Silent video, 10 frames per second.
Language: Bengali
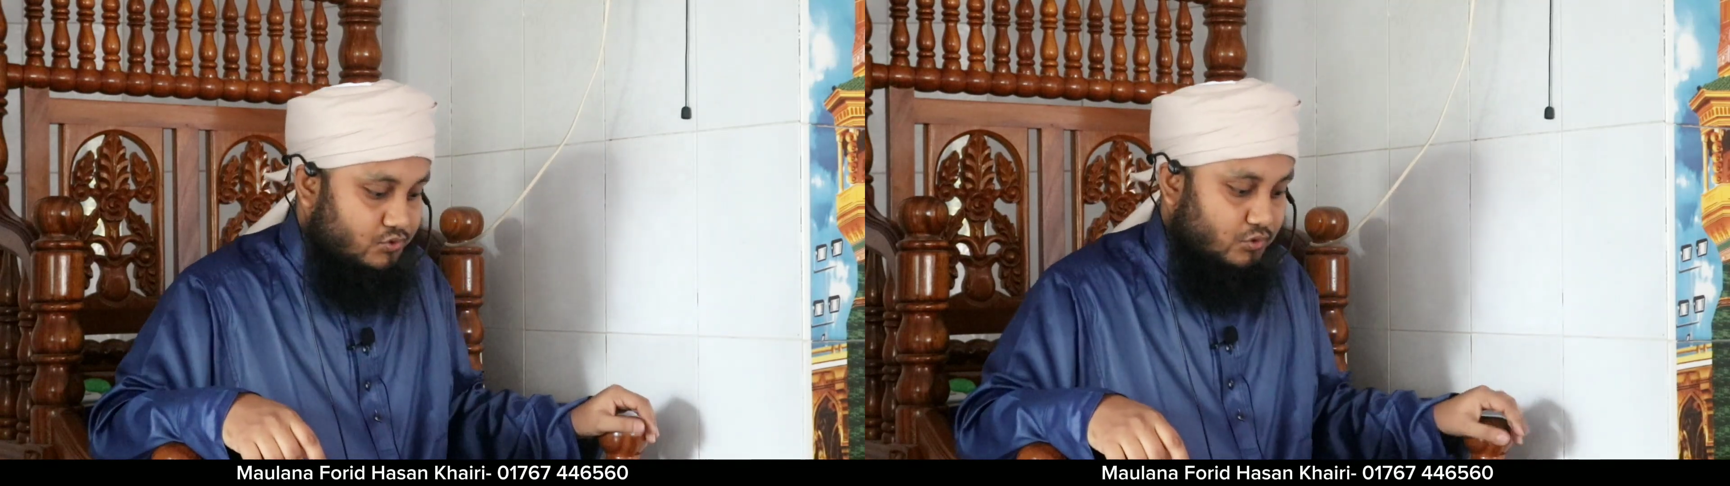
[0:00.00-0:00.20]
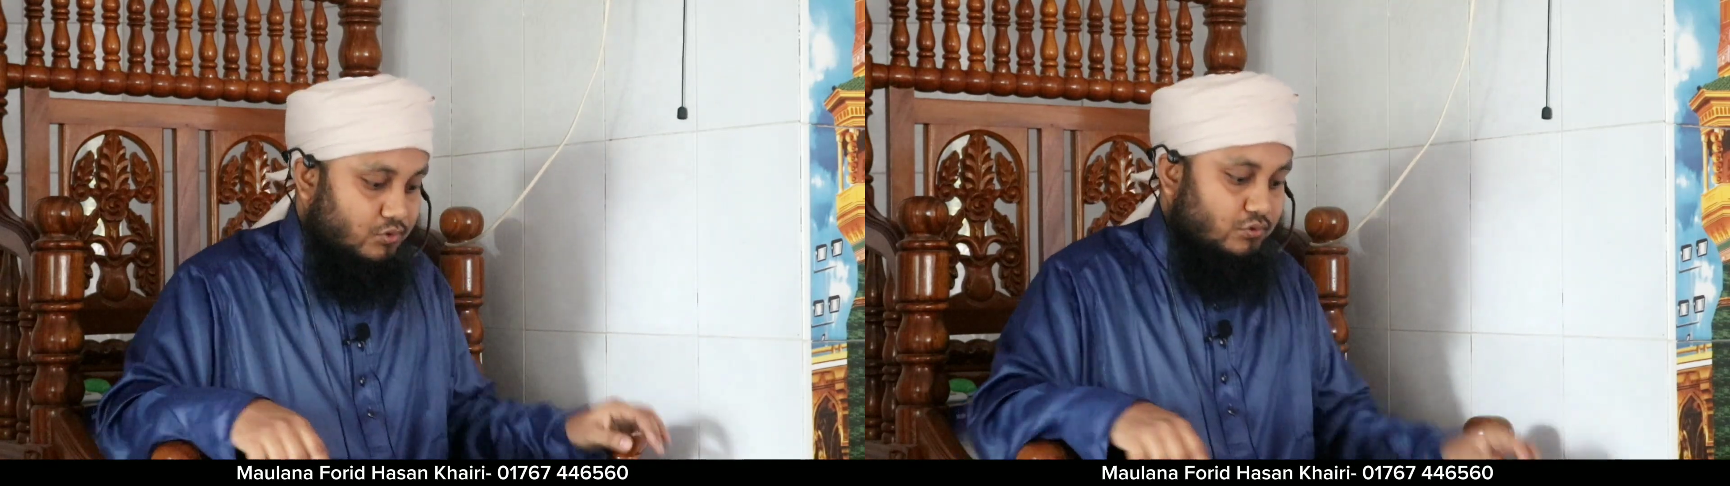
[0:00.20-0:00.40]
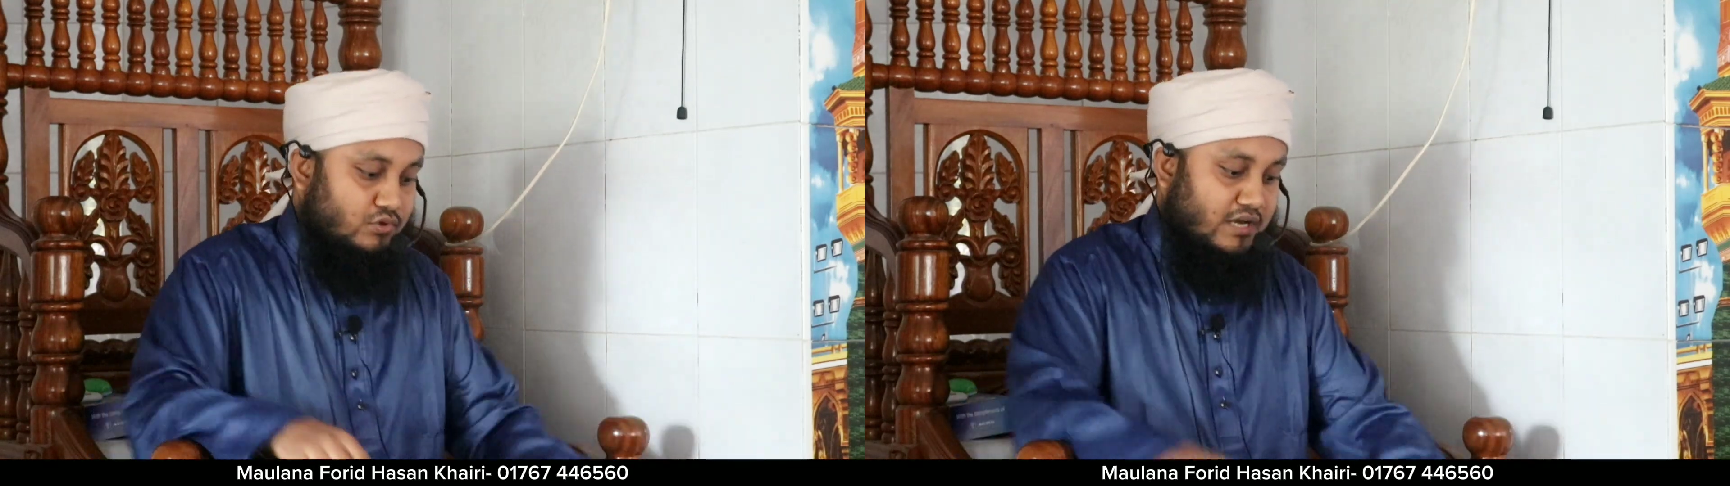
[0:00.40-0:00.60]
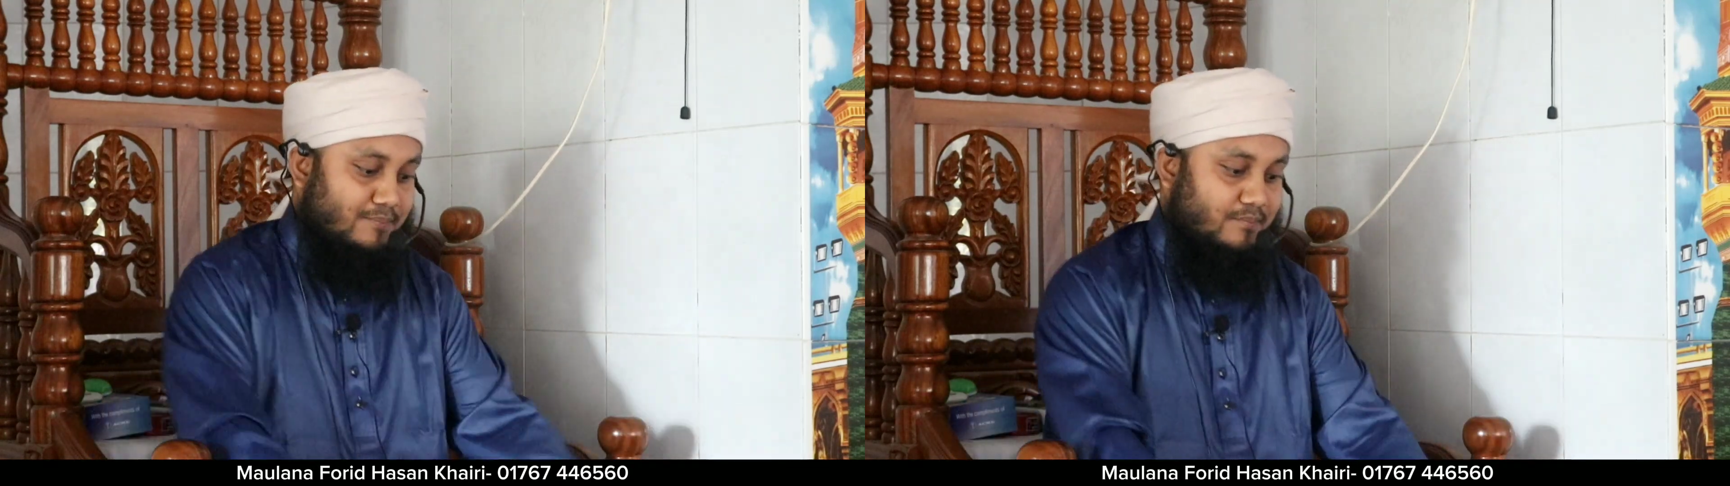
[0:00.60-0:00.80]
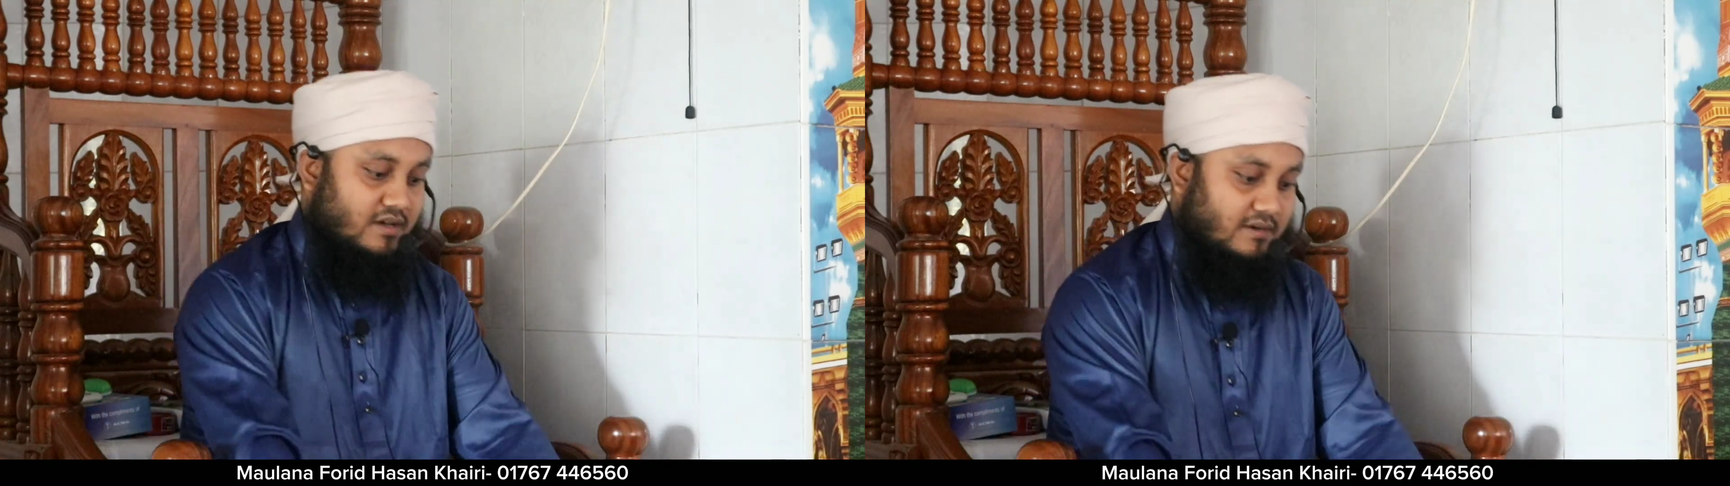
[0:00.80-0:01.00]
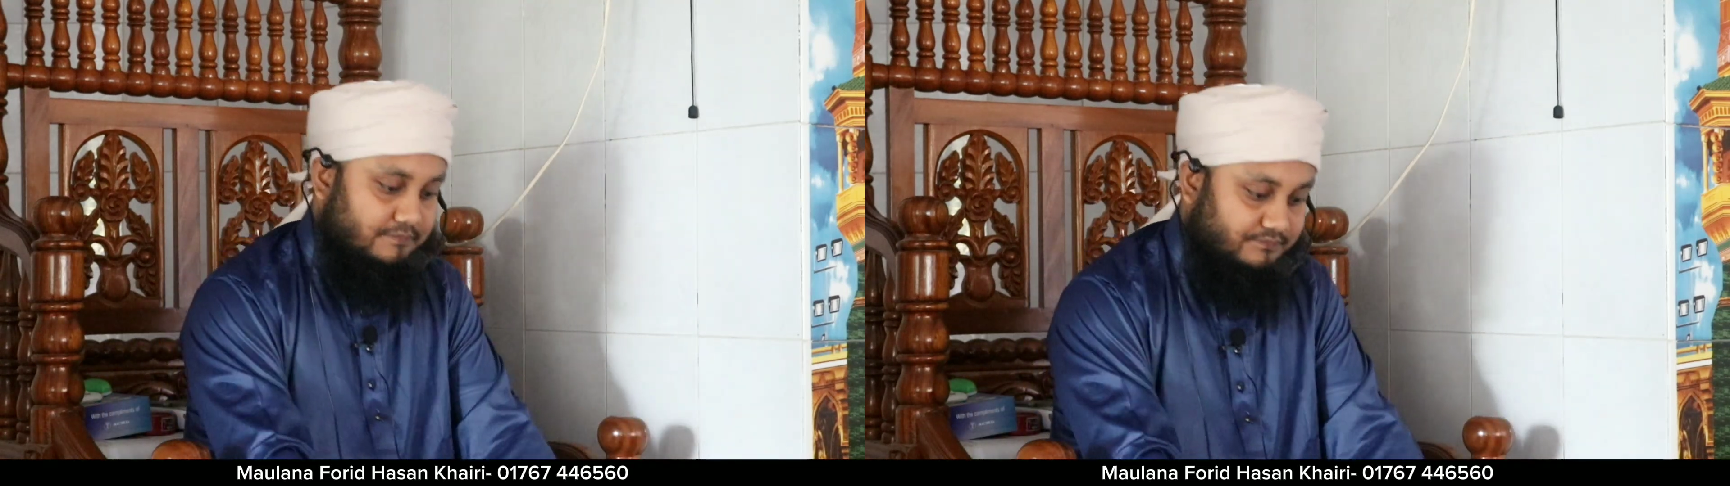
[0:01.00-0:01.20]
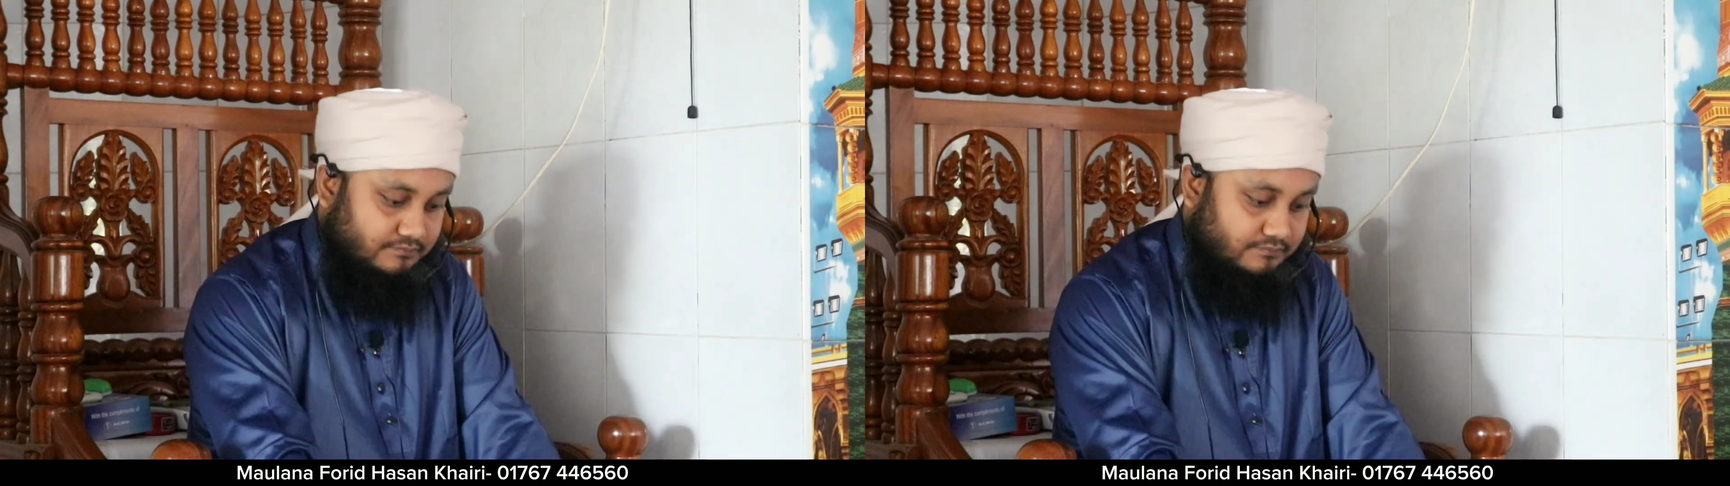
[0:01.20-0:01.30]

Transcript: চতুর্থ নাম্বার